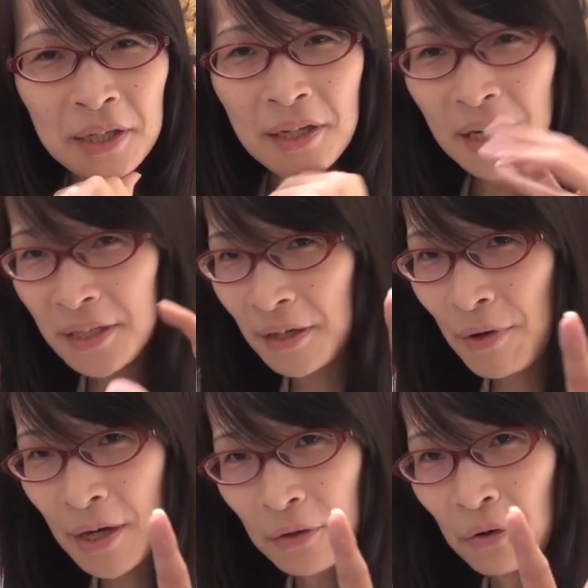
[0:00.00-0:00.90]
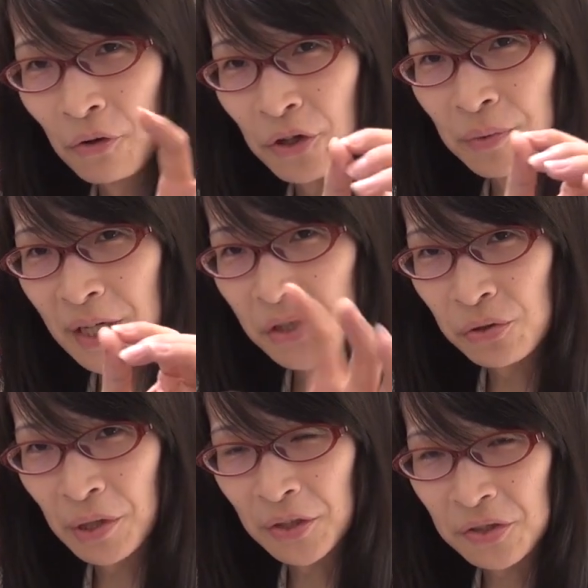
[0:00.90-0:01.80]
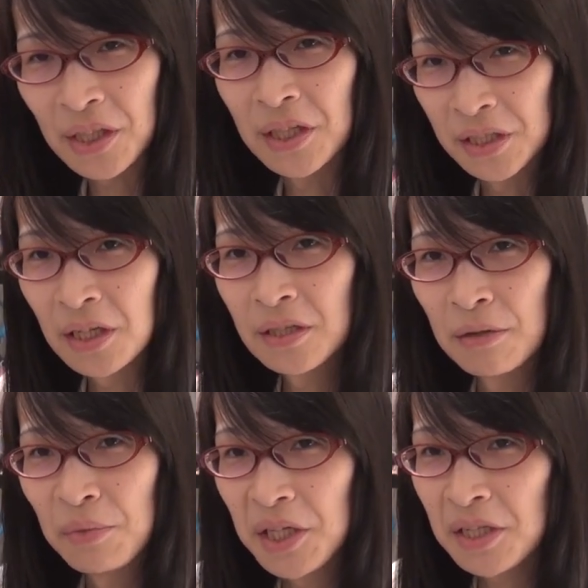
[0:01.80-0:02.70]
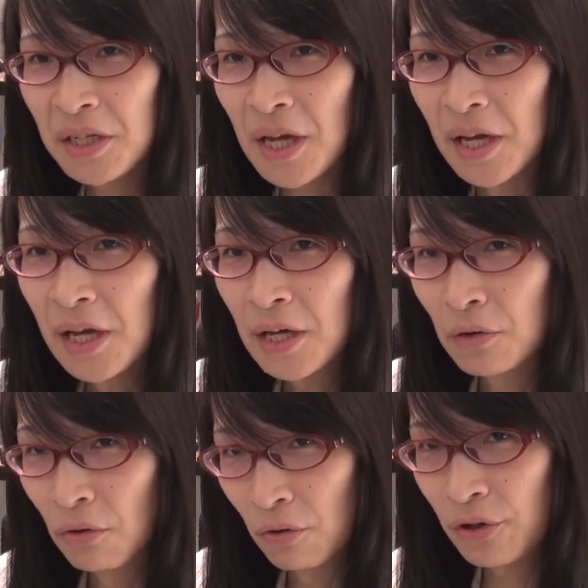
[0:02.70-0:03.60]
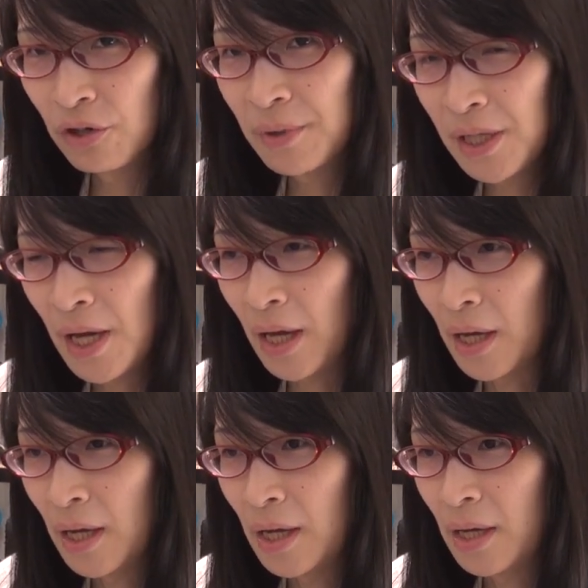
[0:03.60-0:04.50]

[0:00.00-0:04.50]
左手は5本指でショートカット使ってんじゃんで右手で5本指で